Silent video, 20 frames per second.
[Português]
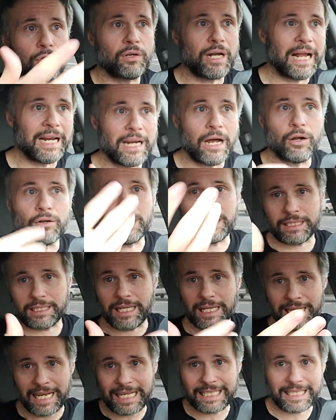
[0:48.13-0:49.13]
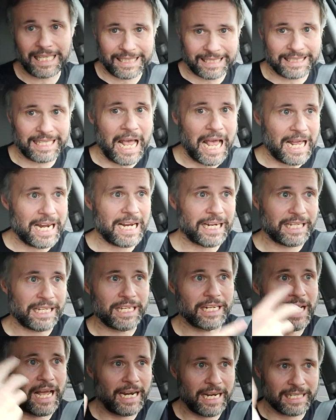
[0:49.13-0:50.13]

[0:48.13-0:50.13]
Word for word: no canal nessa, nessa série aqui, né?